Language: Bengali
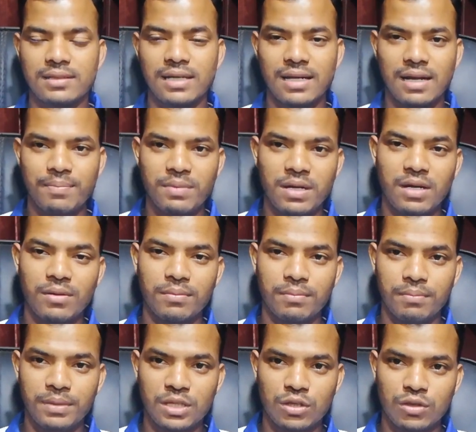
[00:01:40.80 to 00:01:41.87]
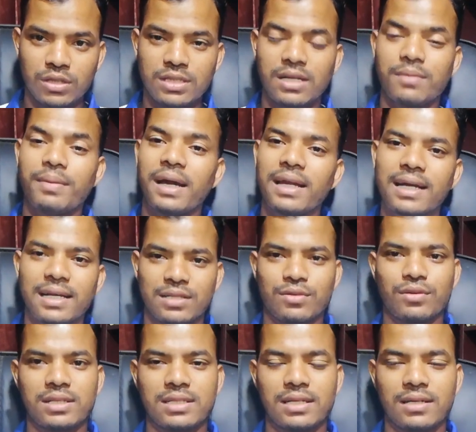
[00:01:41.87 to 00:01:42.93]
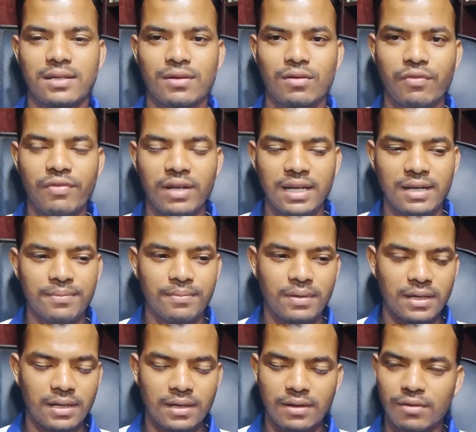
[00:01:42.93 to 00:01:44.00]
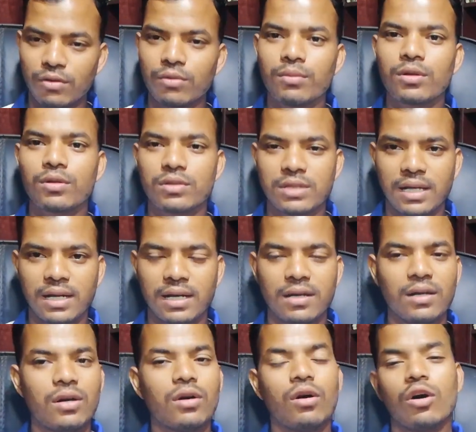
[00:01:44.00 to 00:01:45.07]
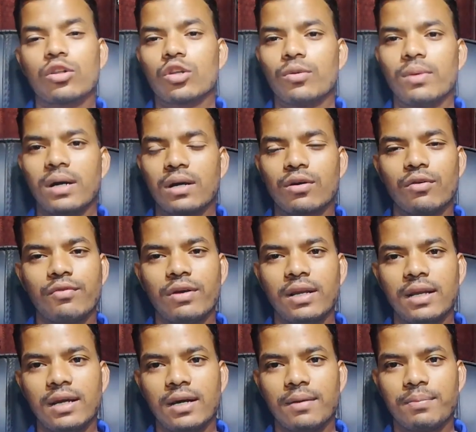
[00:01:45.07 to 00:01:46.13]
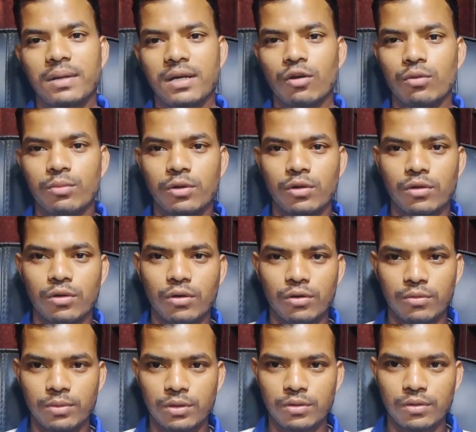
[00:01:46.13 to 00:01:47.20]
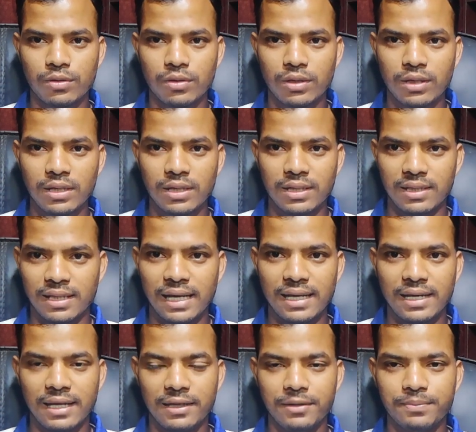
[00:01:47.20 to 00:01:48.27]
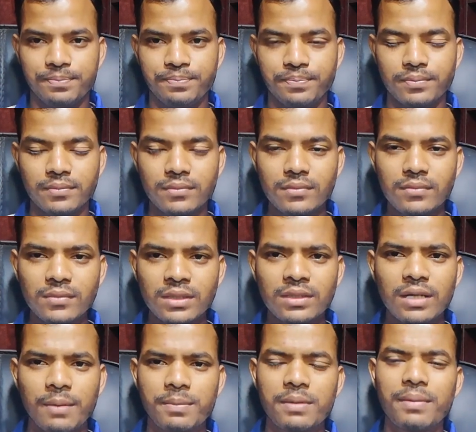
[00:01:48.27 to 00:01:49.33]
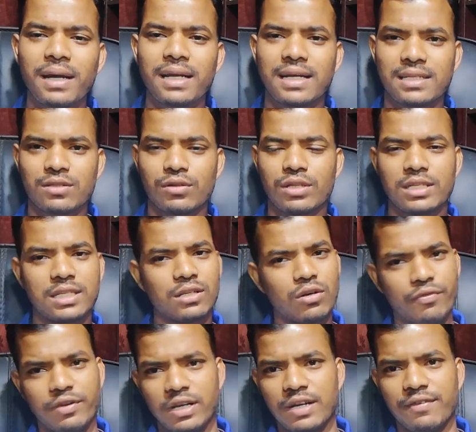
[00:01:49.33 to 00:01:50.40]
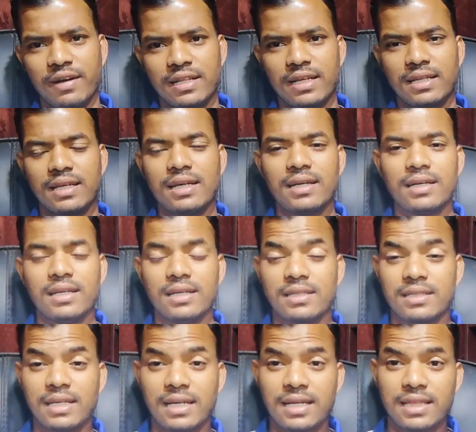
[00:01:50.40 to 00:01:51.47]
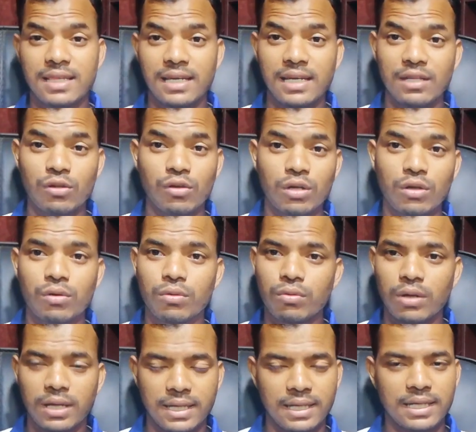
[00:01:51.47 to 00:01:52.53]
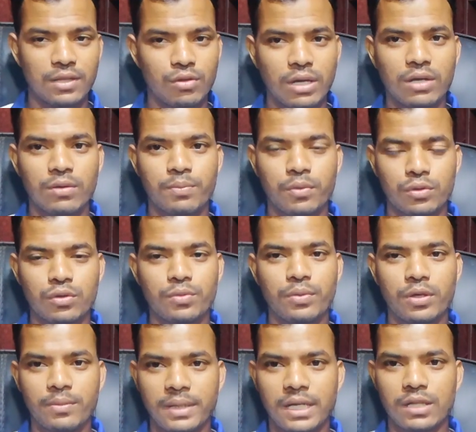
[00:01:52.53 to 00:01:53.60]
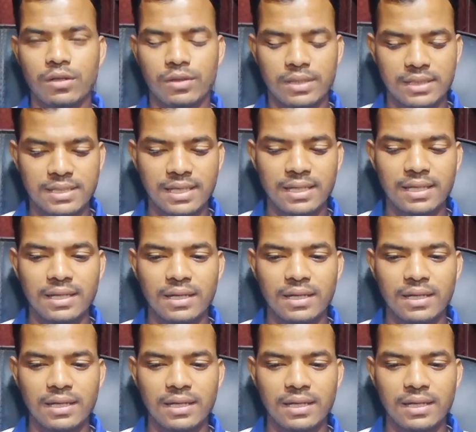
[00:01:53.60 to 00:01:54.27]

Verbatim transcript: যারা আপনারা বিশেষ করে যারা বাইরে কাজ করতেছেন কফিলের অনুমোদন ছাড়া অথবা কফিল আপনাকে অনুমোদন দেয় নাই আপনি বাইরে কাজ করতেছেন কফিলকে ফায়দা দিয়ে সেক্ষেত্রে এই ধরনের লোকগুলাকে কিন্তু এখন প্রচুর পরিমাণে ধরতেছে